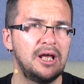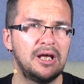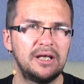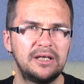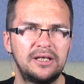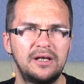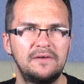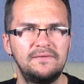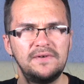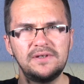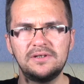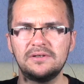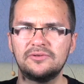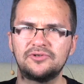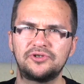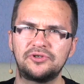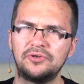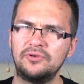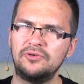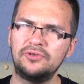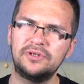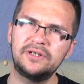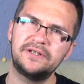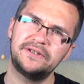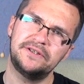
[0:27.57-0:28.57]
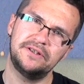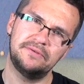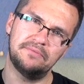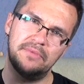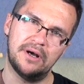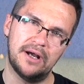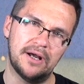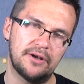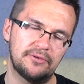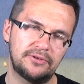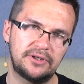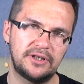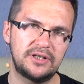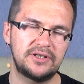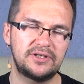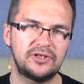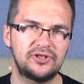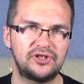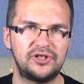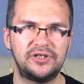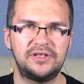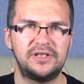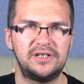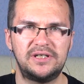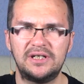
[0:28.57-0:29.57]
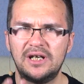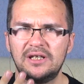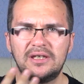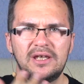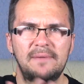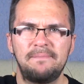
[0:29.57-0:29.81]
Я видел, что люди снимают 360,